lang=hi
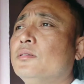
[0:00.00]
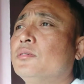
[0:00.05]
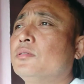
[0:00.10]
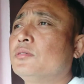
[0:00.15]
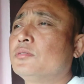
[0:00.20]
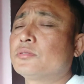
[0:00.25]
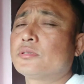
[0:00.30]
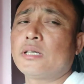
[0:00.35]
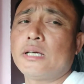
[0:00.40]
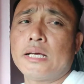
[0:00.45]
तो
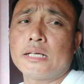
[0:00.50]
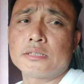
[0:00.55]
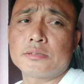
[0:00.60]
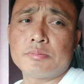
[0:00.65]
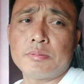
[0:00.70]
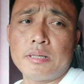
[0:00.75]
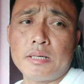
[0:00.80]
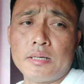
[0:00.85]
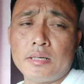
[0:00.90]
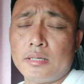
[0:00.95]
उसका
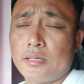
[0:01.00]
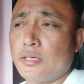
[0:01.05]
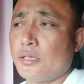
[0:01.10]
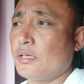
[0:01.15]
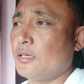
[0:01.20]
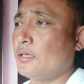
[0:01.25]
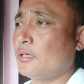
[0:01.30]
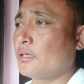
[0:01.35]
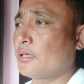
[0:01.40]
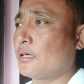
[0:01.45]

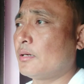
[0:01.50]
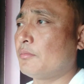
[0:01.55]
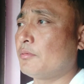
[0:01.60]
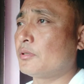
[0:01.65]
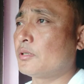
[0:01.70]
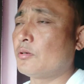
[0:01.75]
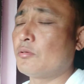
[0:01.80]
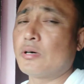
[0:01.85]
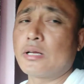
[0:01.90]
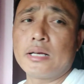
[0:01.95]
एक्सपायर क्या
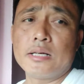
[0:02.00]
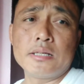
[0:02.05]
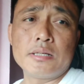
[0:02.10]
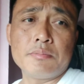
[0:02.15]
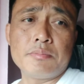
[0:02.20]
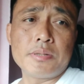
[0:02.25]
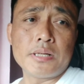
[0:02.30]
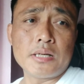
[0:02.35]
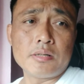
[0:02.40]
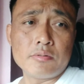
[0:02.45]
बोलते हैं वारंटी
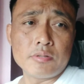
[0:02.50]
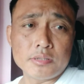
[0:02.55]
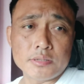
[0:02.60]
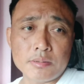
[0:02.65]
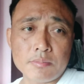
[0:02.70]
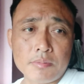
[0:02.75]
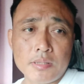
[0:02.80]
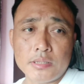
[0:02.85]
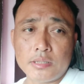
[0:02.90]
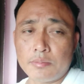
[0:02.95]
पीरियड
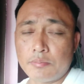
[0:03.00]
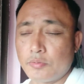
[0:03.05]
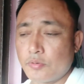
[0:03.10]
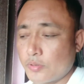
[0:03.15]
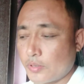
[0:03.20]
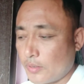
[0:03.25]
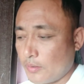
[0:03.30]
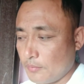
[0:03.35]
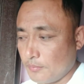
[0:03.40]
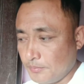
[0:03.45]
सब खत्म हो
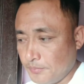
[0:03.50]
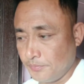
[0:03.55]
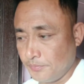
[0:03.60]
गया